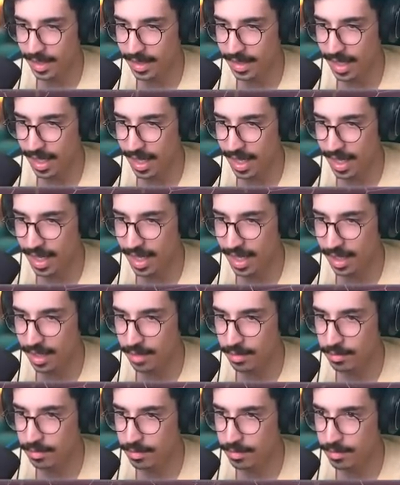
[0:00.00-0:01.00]
تعال
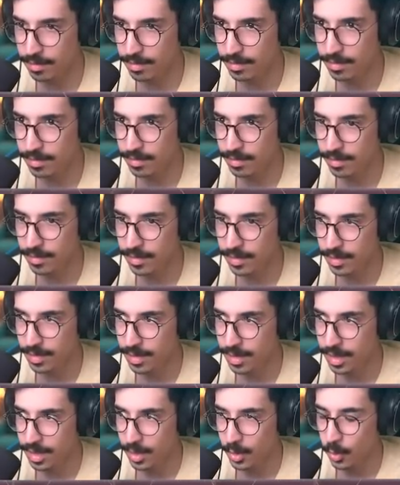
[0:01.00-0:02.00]

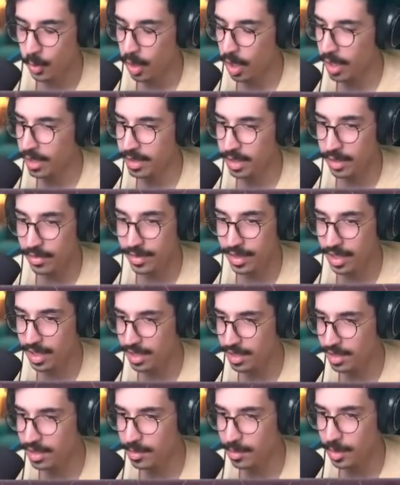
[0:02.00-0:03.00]
والله اني خفت انه
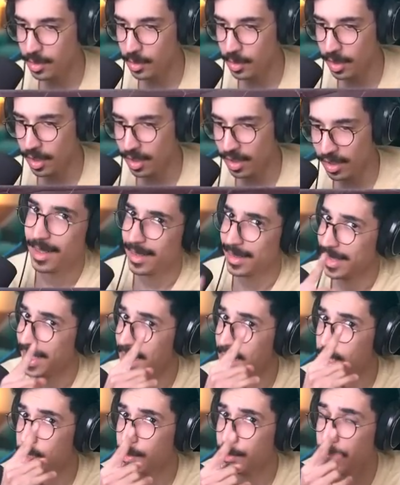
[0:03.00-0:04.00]
يصدمني والله
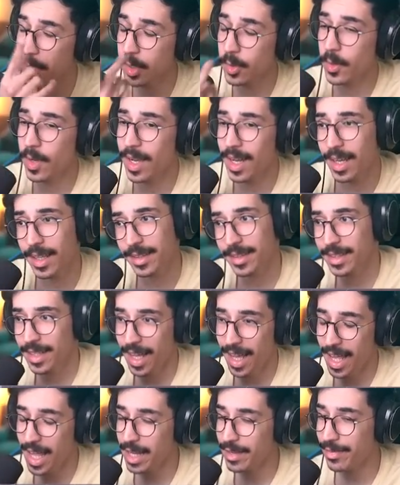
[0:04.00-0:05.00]
لكم فرق واحد
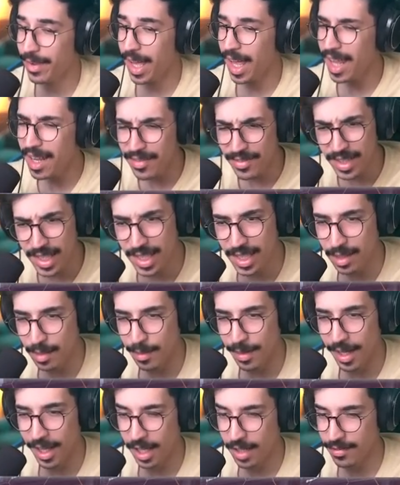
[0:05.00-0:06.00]
عارف عارف
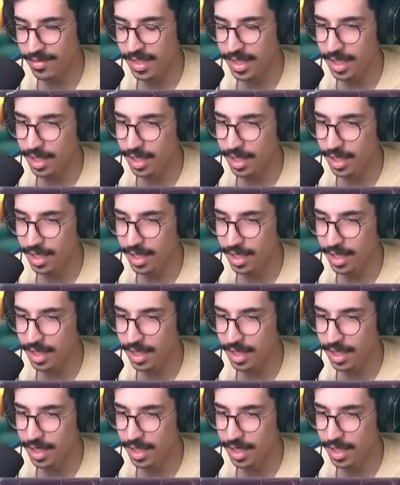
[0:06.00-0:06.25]
اللعبه عارف